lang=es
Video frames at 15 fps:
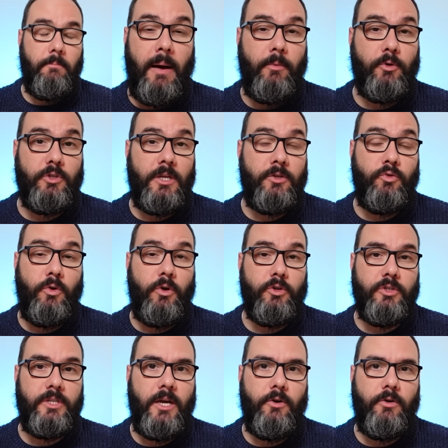vamos, es un
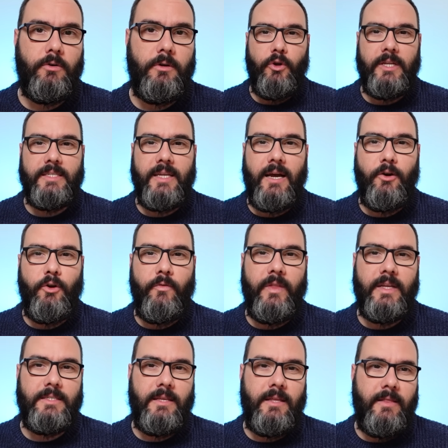consejo, con esa
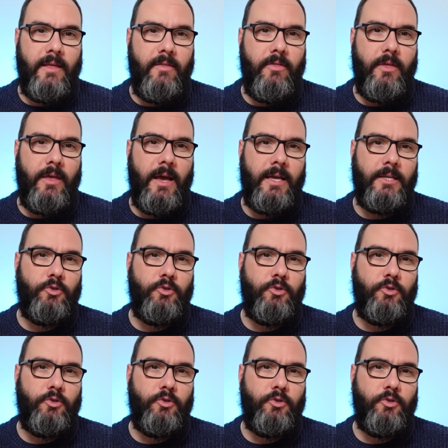condescendencia